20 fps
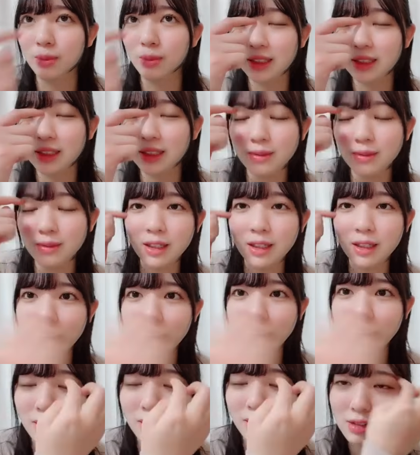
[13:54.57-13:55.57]
ママと2人
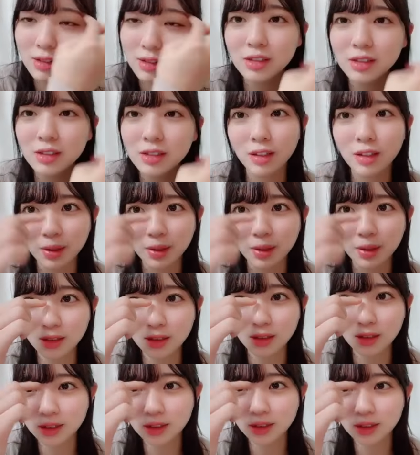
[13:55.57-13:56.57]
で行ってたんだけど
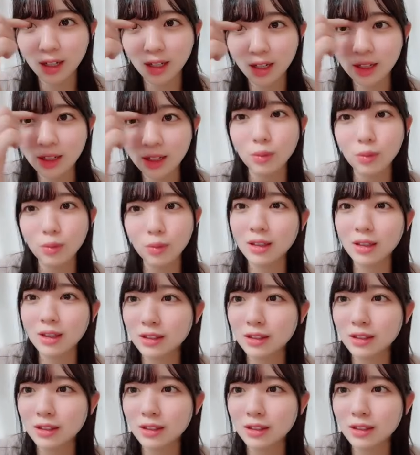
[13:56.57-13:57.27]
ライブに